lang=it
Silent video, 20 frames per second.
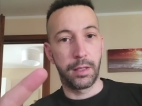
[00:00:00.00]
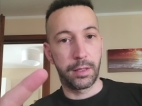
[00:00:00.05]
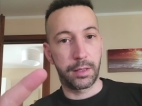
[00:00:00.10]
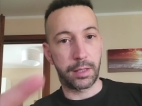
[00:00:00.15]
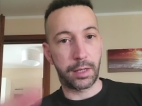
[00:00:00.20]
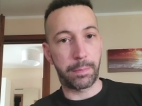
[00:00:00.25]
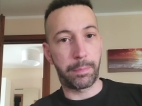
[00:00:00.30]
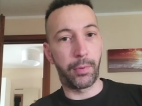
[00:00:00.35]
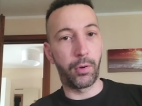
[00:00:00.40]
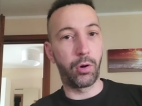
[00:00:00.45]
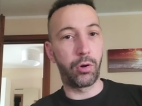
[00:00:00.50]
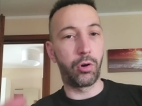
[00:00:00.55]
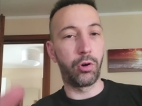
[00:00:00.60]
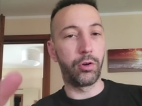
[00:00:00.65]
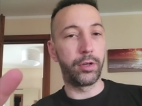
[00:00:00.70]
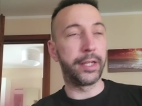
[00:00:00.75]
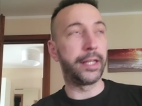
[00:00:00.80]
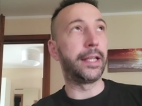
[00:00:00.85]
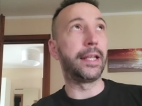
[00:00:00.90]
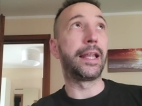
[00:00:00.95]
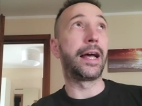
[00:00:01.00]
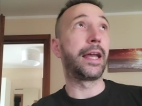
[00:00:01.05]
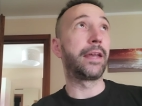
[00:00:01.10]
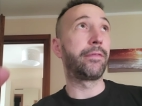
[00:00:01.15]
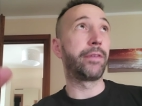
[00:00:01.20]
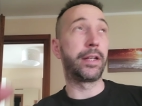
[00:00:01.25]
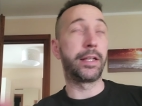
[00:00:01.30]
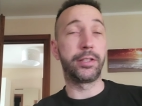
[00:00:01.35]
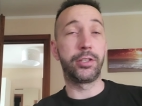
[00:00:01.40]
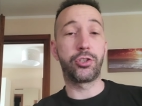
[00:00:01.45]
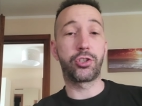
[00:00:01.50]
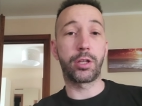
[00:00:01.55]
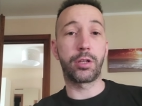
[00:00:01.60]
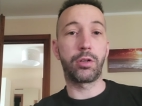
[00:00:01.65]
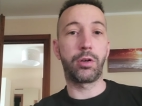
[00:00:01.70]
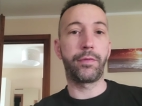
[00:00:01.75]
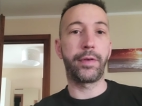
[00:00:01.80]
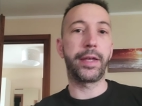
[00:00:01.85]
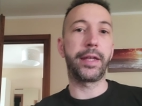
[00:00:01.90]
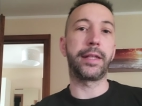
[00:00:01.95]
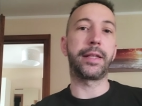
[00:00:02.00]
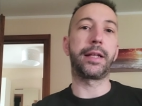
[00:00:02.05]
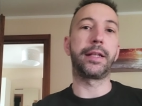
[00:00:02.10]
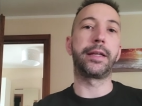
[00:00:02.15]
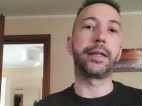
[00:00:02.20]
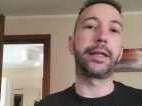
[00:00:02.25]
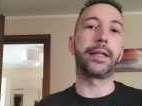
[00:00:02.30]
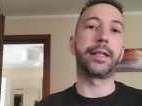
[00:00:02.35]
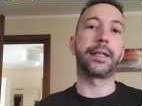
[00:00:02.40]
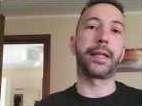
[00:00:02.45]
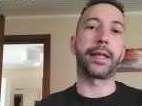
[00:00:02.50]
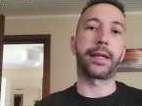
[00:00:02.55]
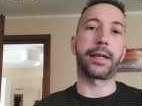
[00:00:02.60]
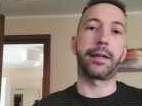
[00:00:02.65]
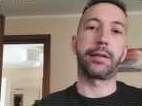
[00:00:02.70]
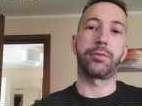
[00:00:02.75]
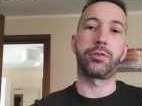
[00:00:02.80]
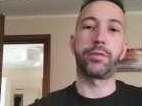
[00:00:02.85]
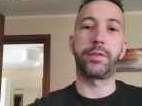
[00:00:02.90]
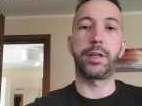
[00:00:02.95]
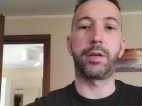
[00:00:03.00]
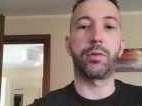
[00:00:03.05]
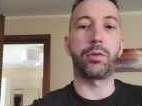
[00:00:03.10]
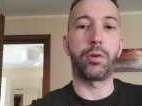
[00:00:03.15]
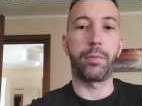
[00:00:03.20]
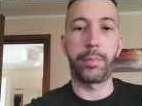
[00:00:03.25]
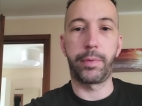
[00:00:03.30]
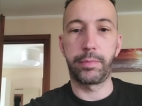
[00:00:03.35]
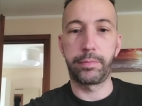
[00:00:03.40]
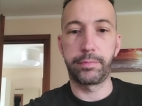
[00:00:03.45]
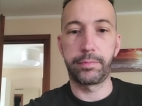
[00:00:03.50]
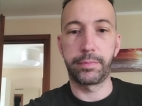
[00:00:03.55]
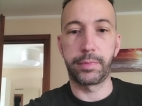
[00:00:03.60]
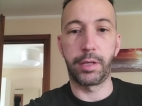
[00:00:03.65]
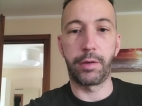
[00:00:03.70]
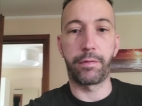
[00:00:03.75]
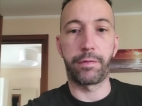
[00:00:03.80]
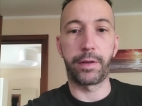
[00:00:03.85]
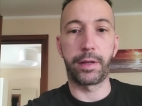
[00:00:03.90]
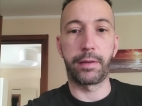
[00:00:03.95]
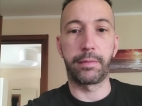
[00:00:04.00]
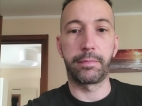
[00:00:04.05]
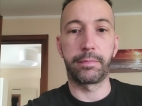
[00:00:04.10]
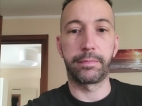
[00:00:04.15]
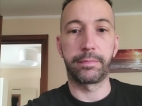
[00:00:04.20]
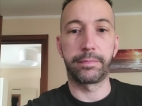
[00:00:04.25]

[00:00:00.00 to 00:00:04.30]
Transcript: tra poco in live alle 19 Italia-Inghilterra ci vediamo dopo Dio fa